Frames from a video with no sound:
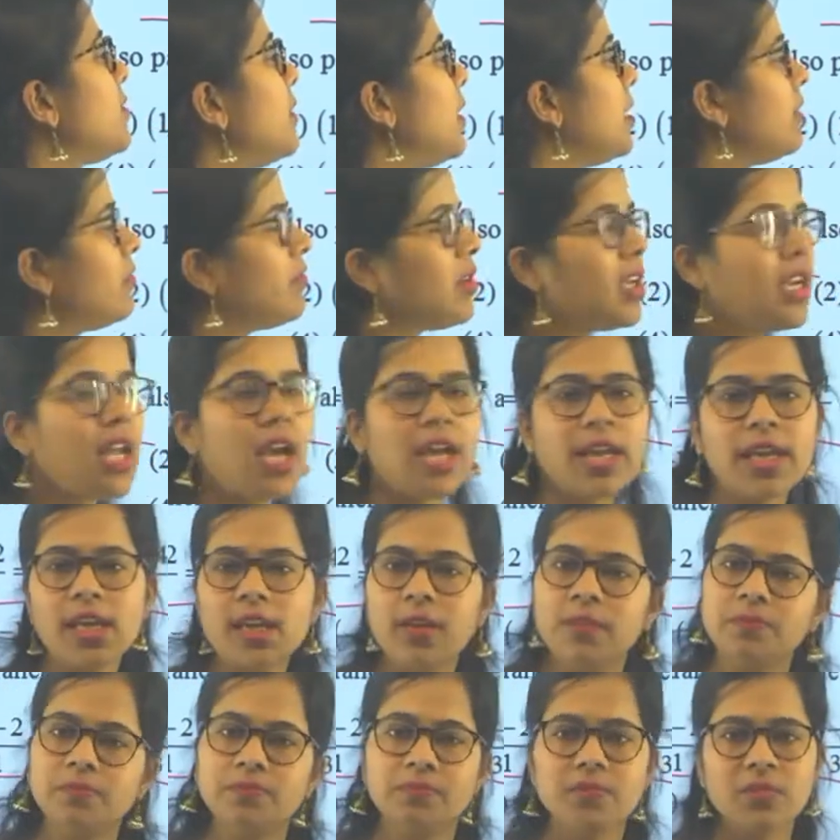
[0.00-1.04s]
वन वन आ गया
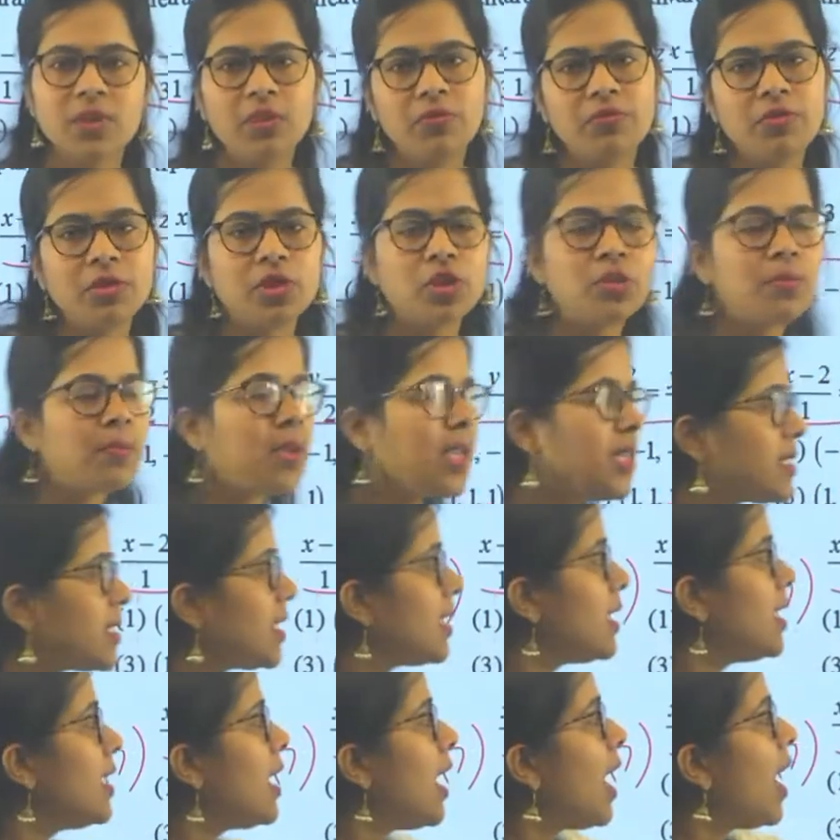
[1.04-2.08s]
ना विच मीन्स
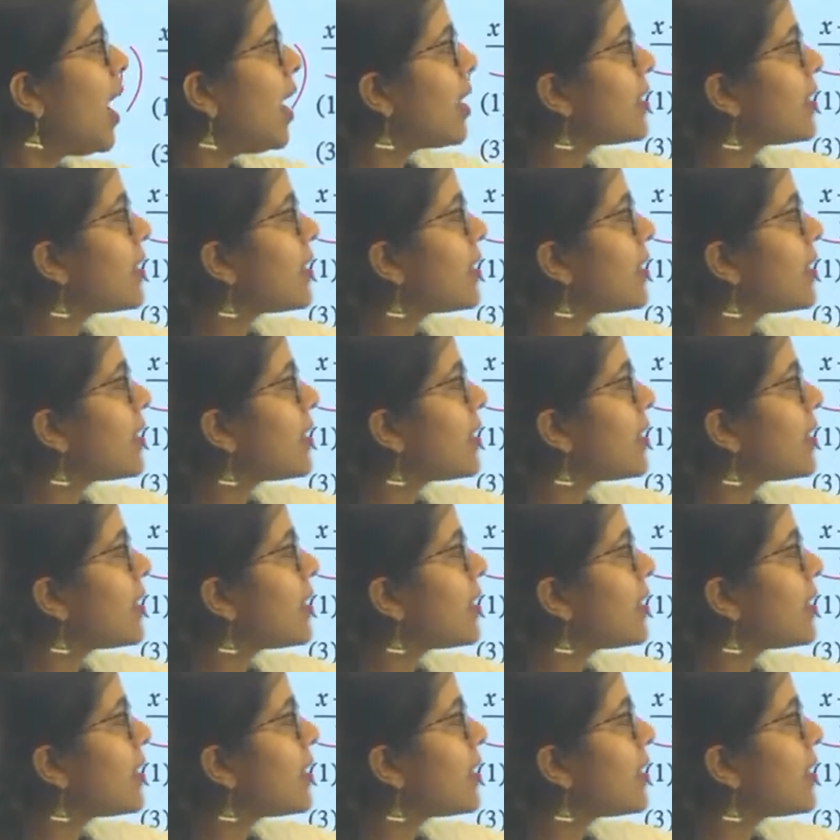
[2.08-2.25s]
हाँ